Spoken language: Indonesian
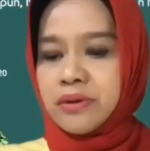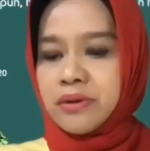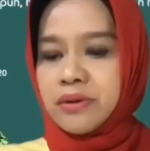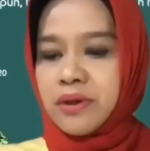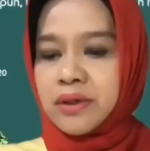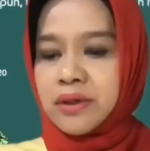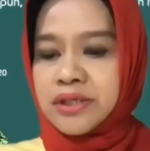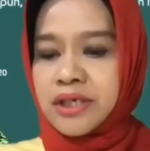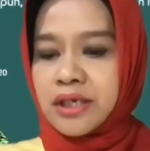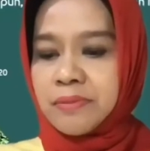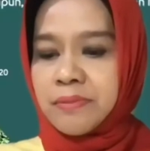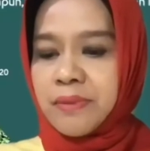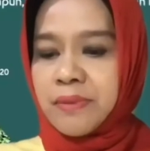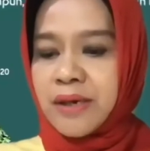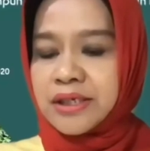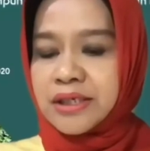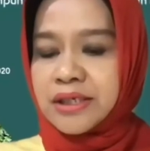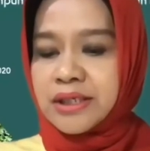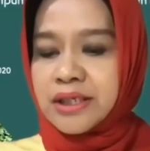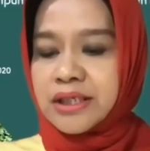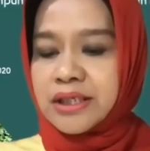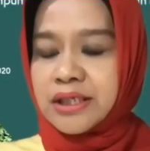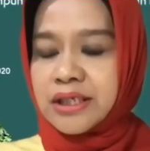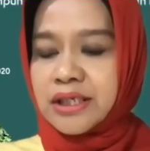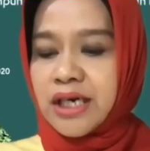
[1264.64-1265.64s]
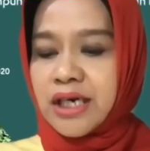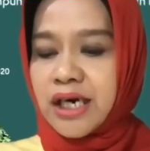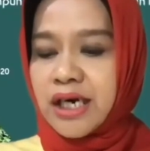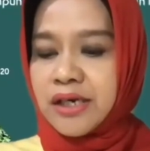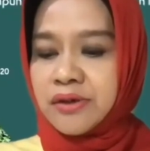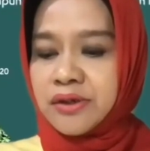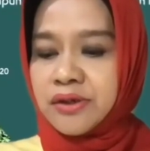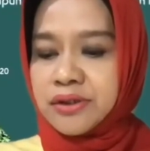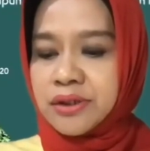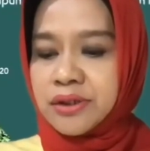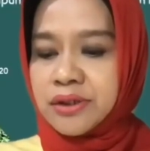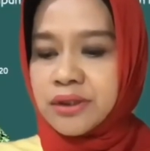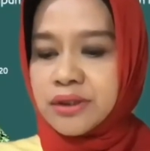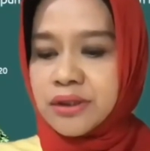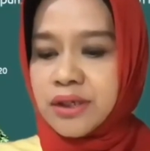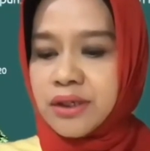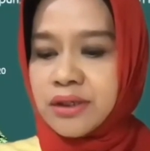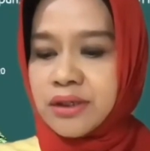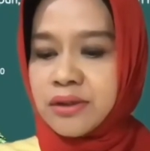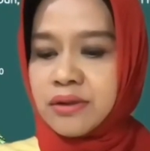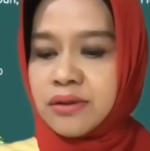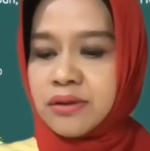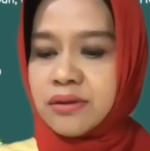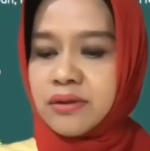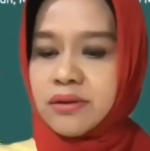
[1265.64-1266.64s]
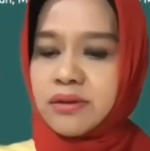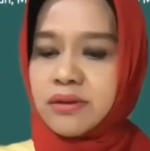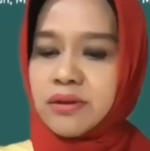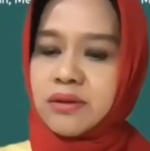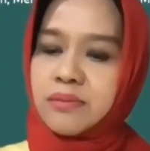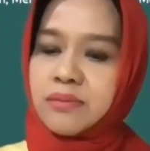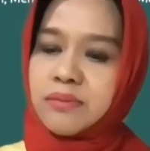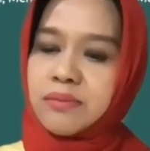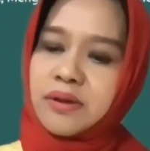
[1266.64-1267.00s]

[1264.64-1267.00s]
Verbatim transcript: konservasi sikanus gitu?